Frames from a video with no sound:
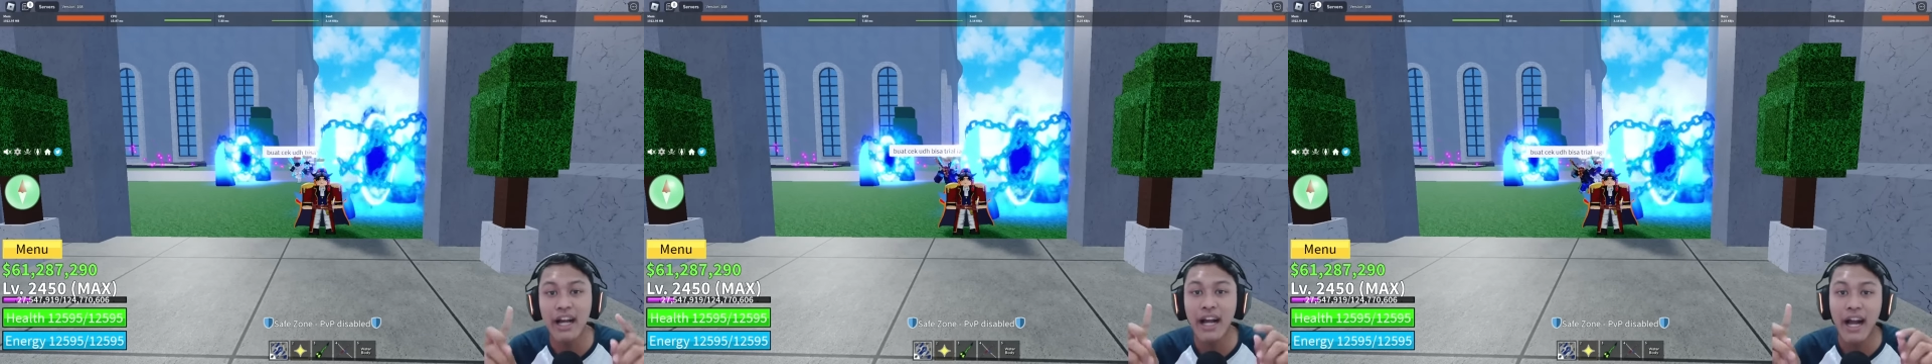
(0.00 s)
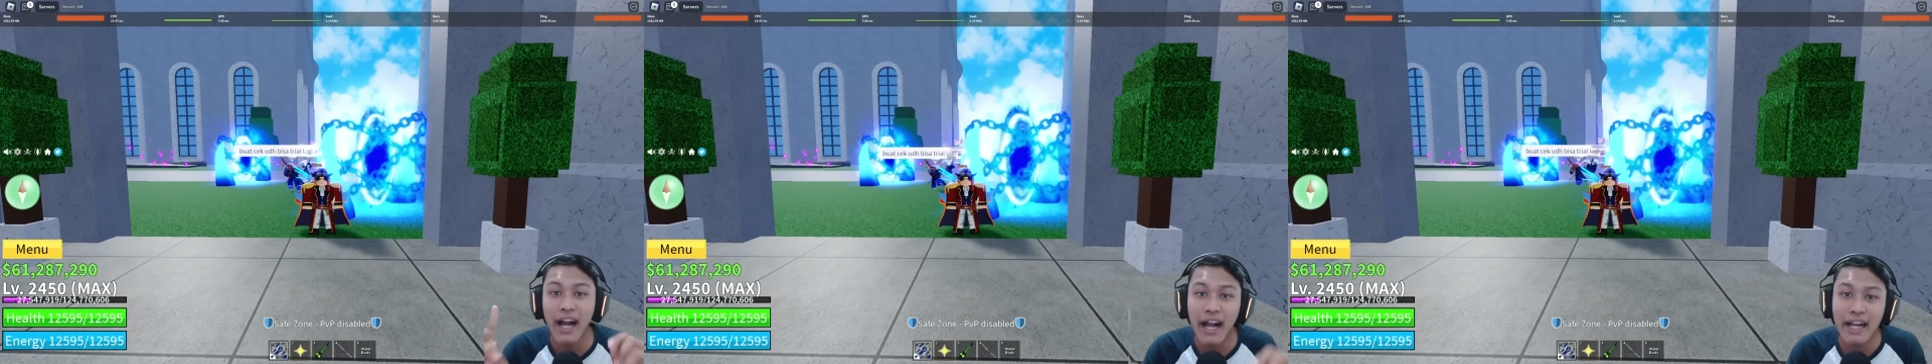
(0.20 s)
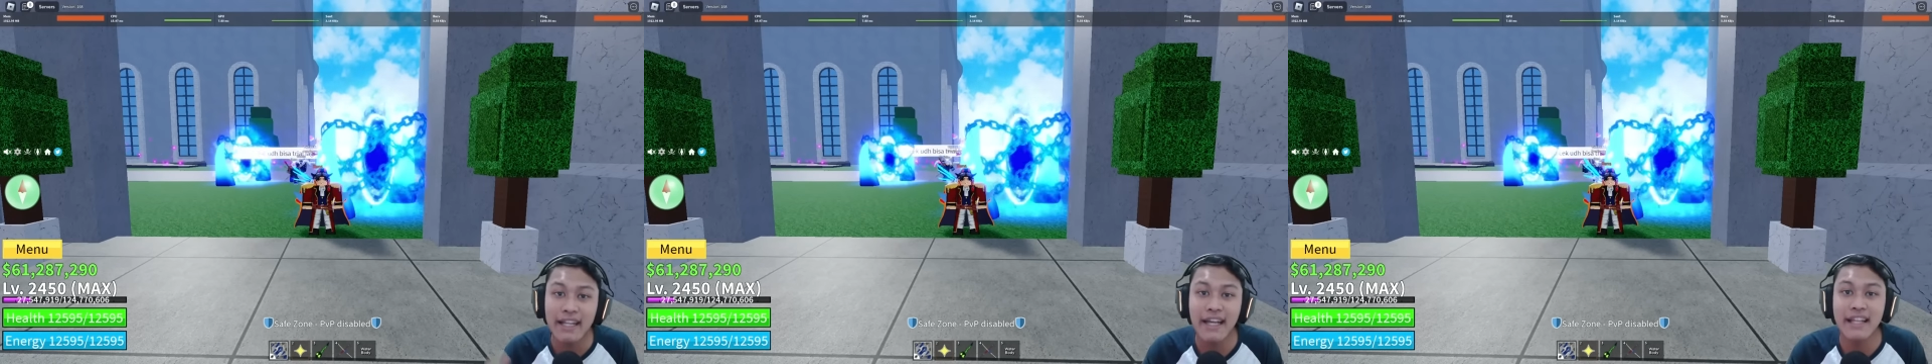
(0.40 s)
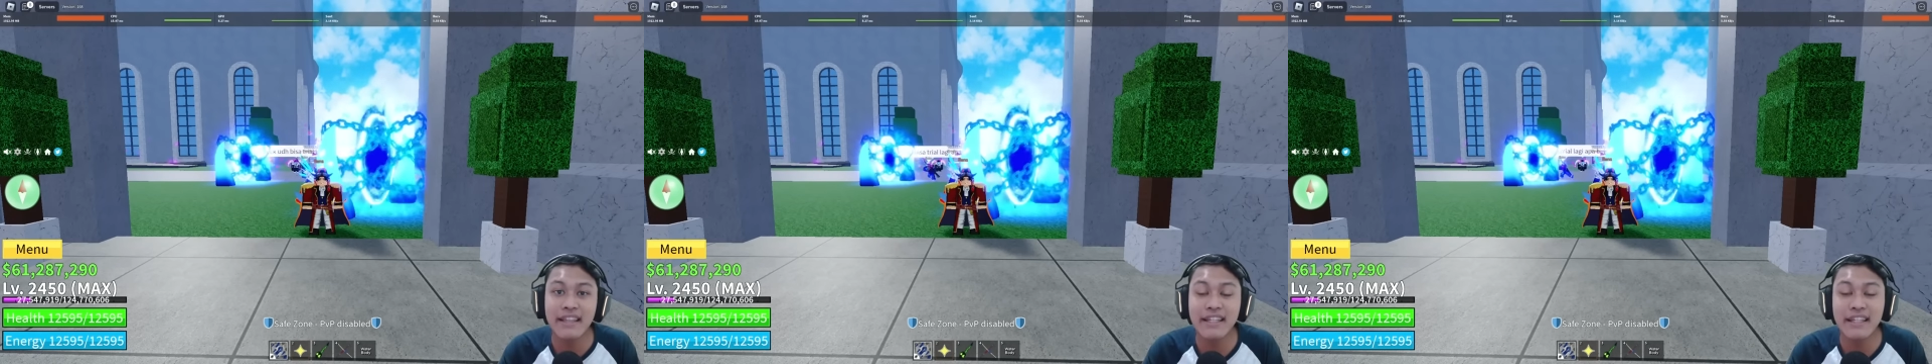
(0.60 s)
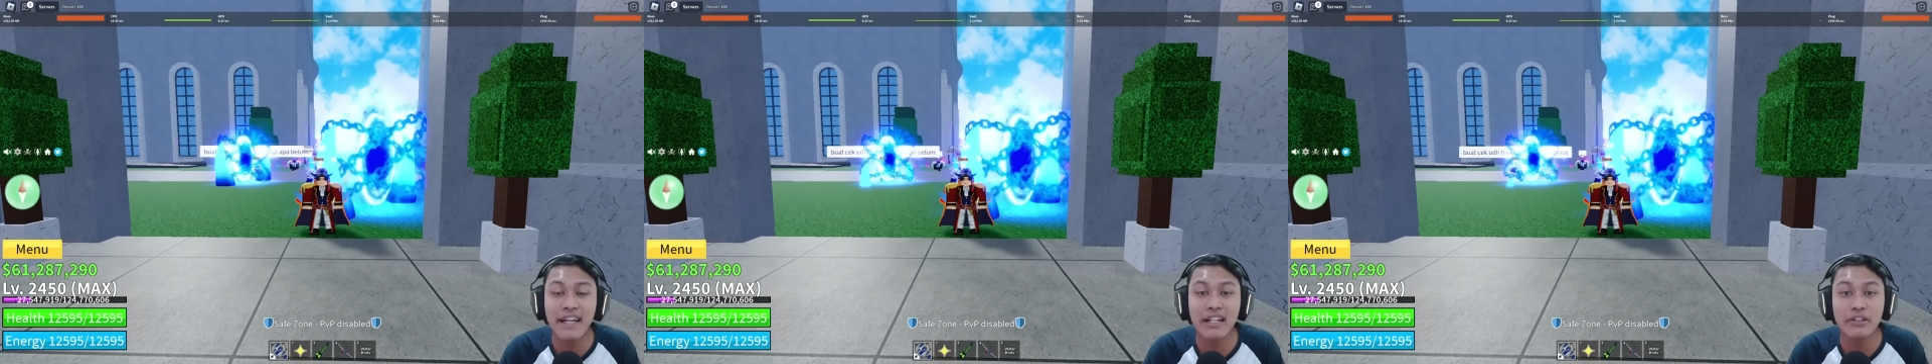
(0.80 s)
kalian
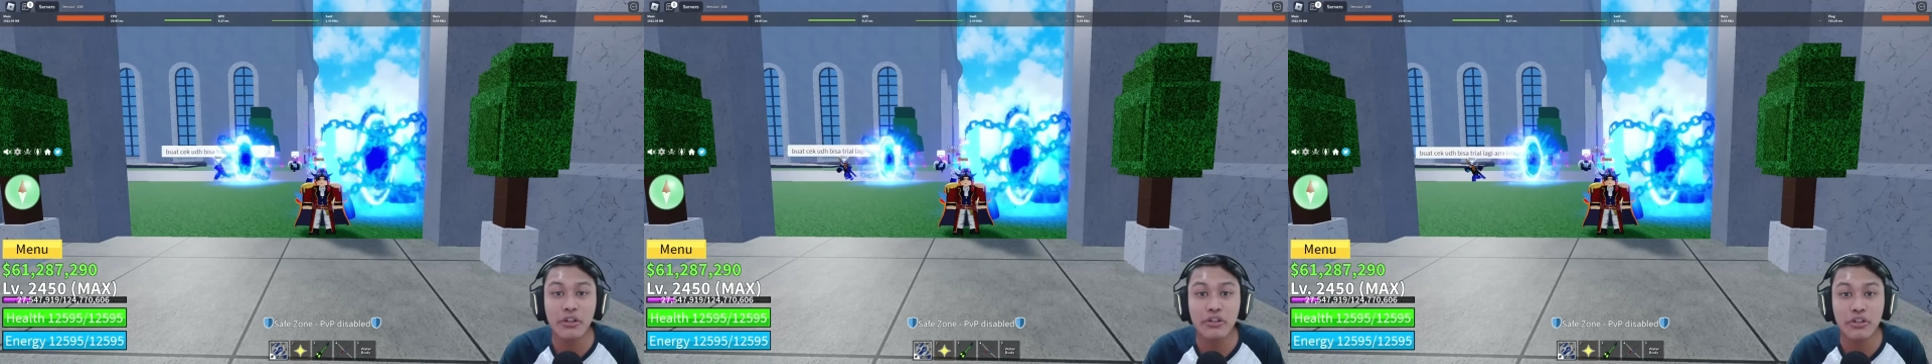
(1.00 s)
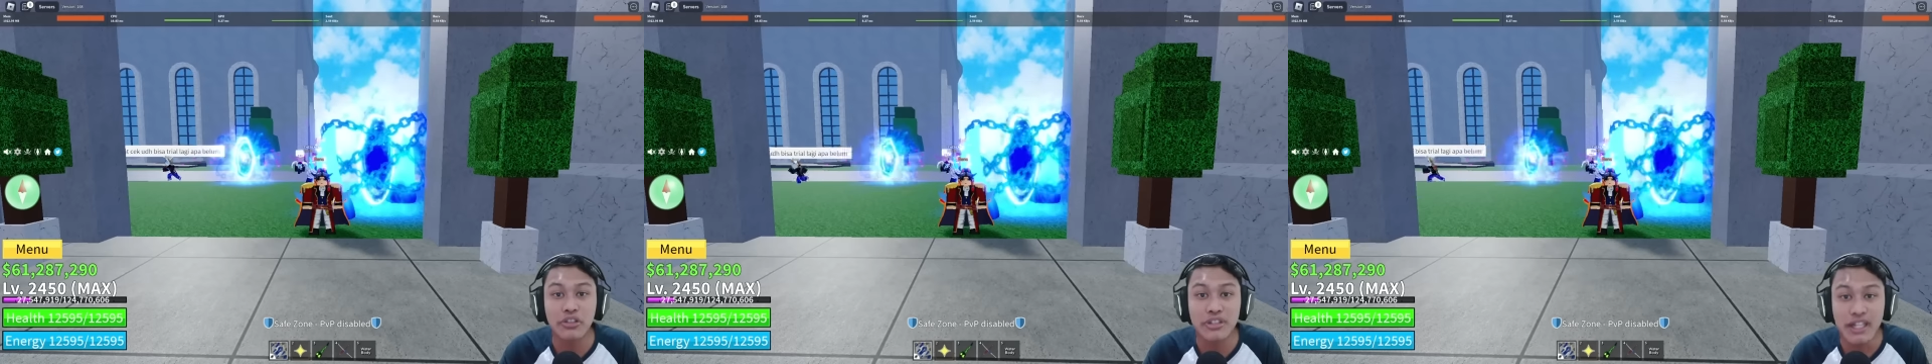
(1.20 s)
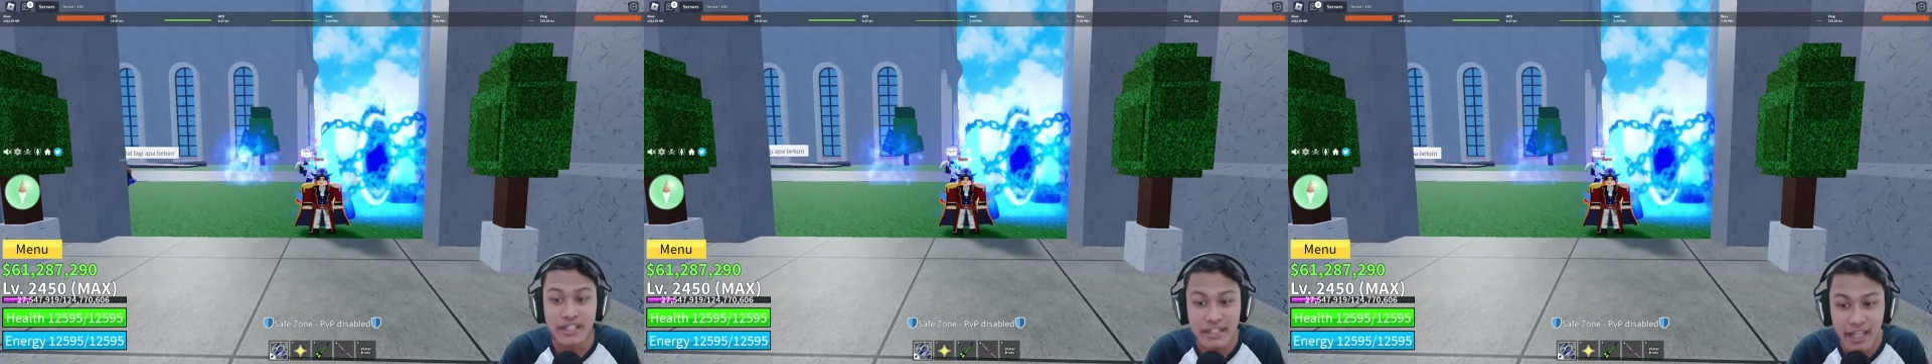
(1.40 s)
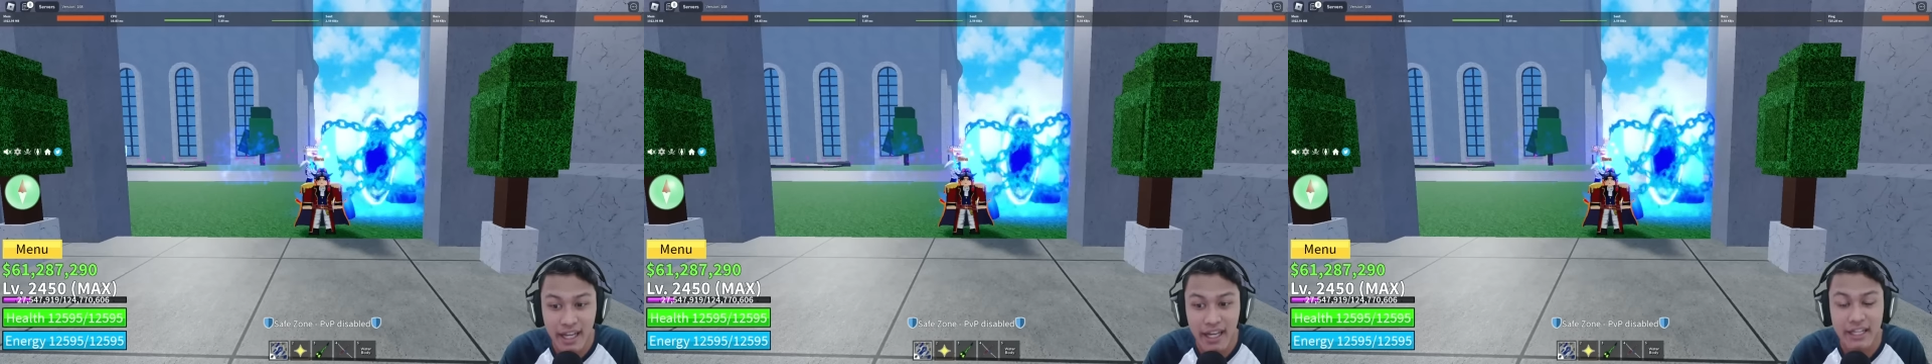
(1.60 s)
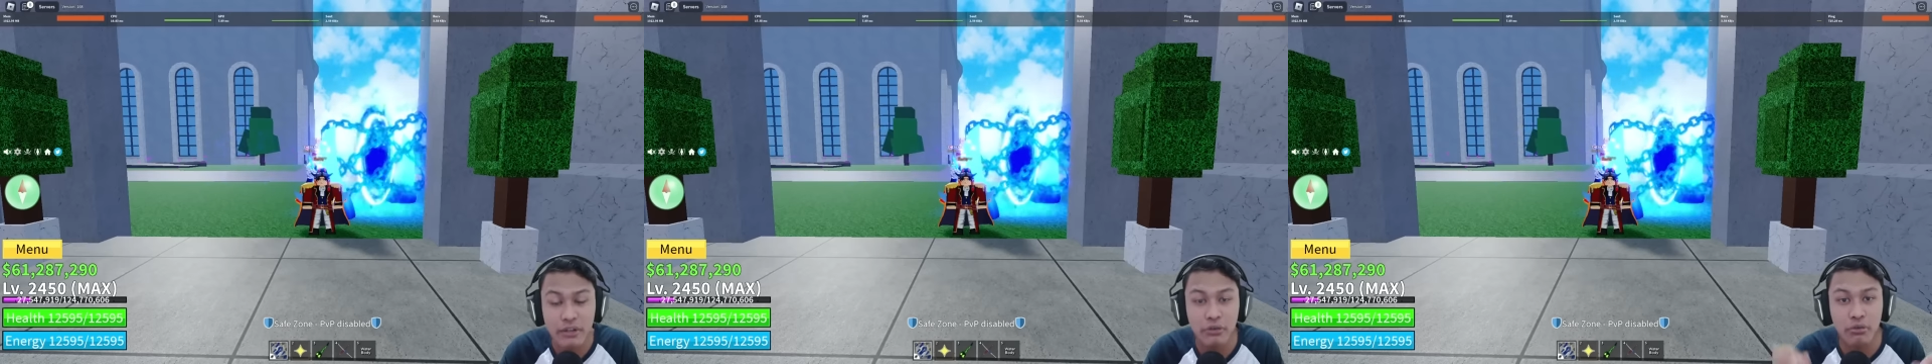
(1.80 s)
tinggal tonton
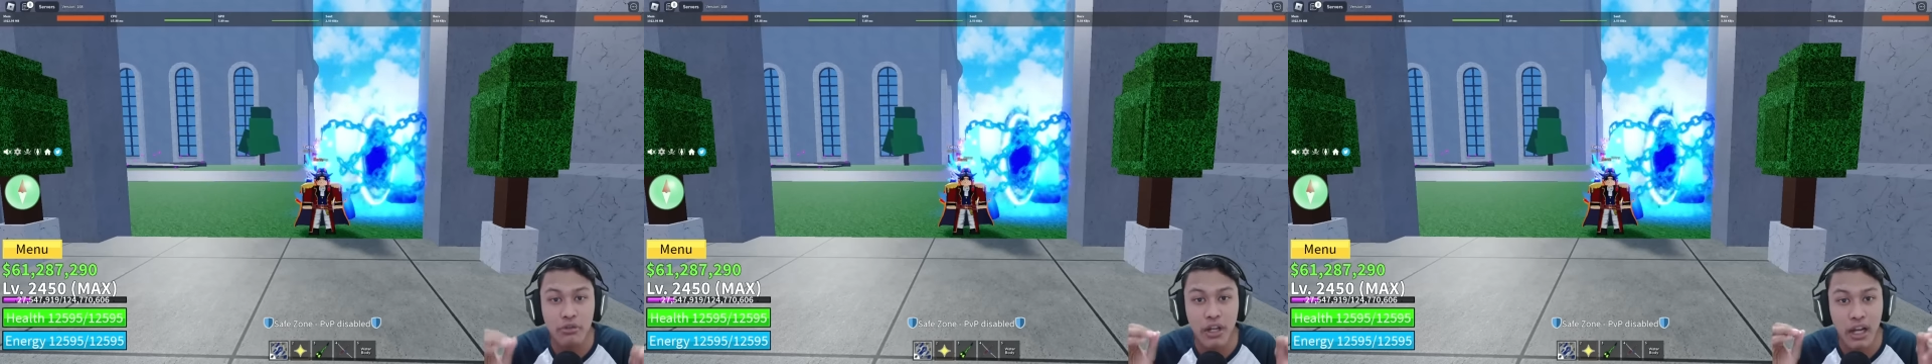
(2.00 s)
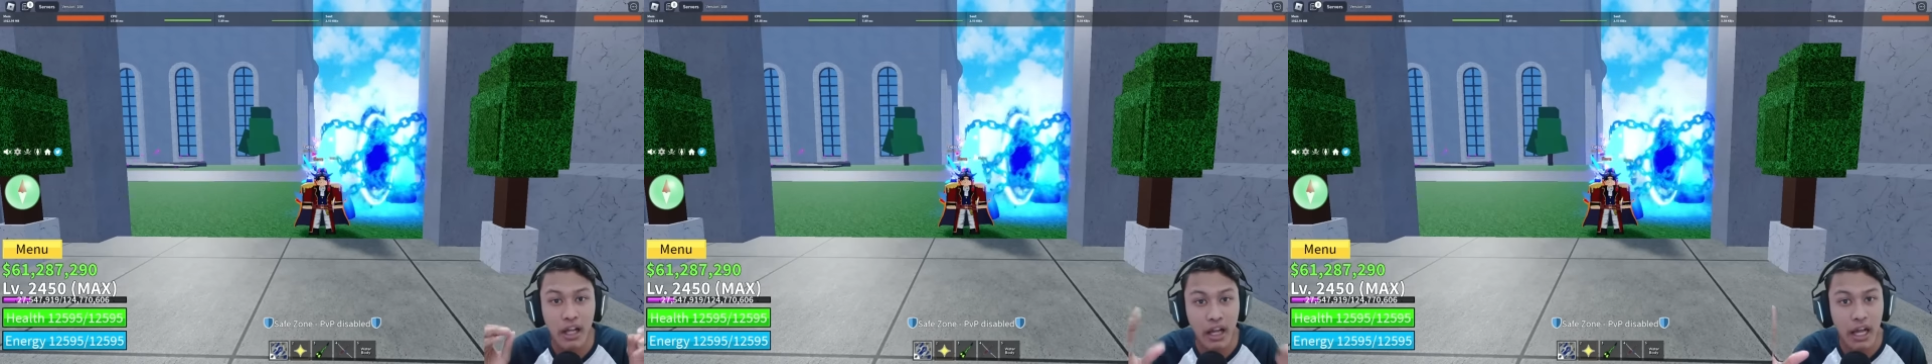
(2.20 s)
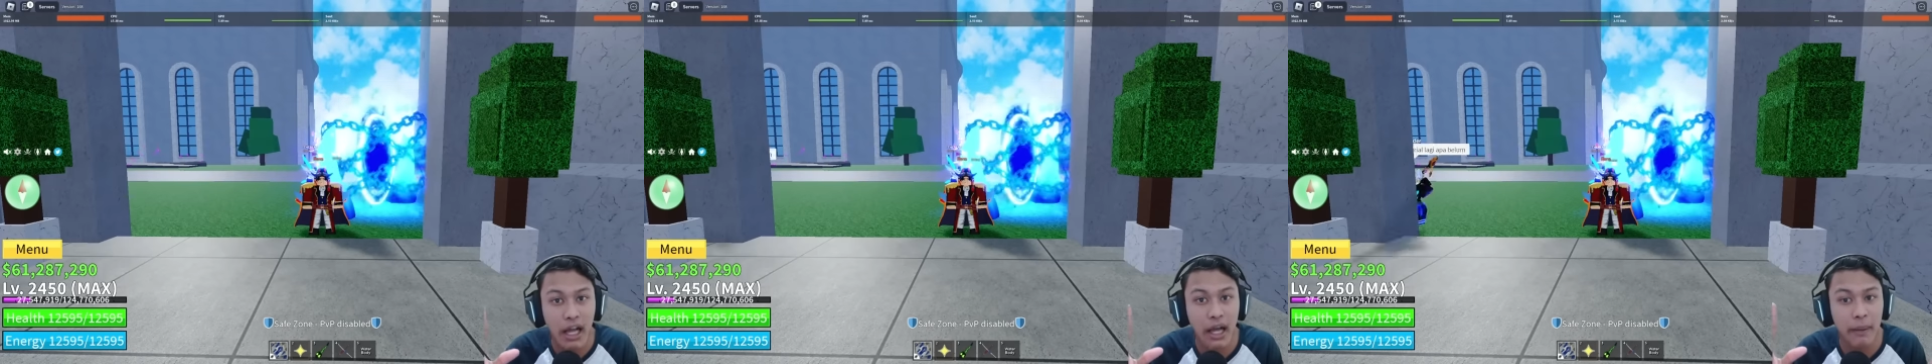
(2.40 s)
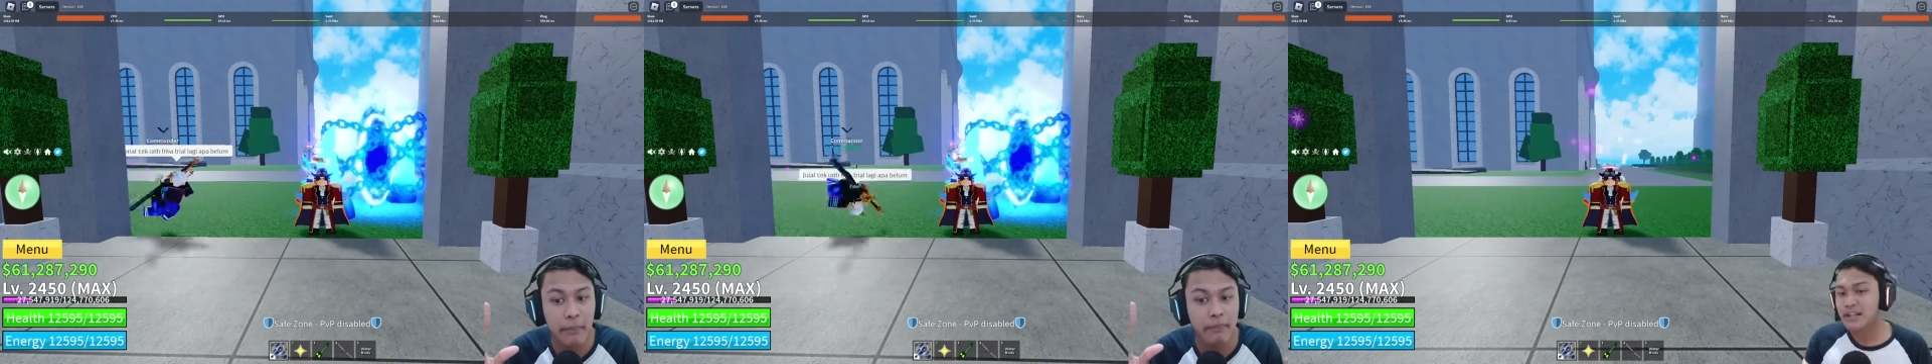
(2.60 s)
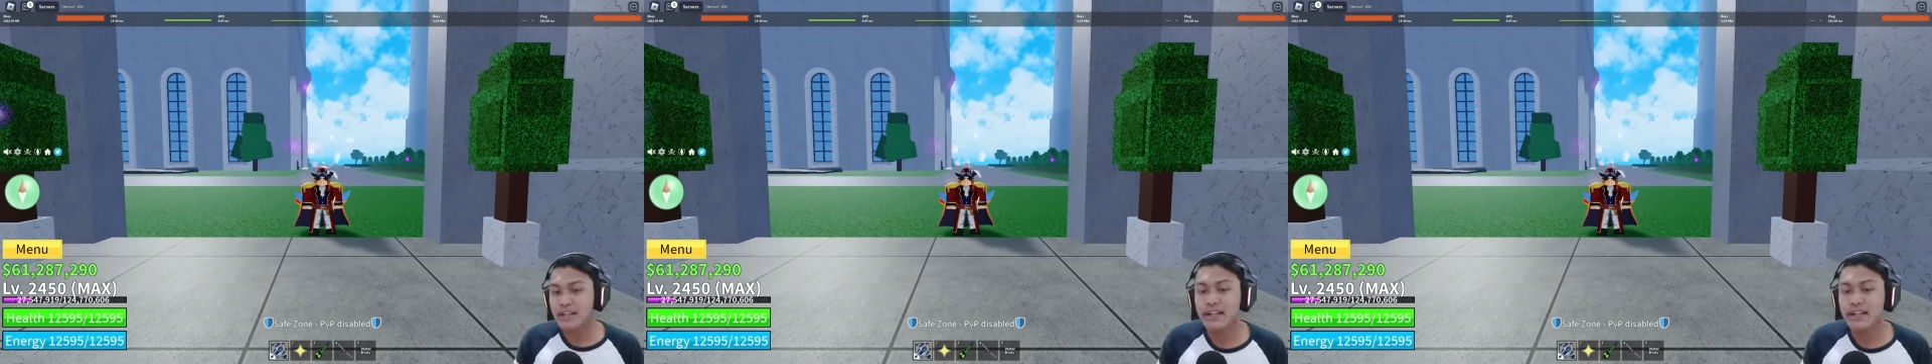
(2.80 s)
saja, itu sudah lengkap.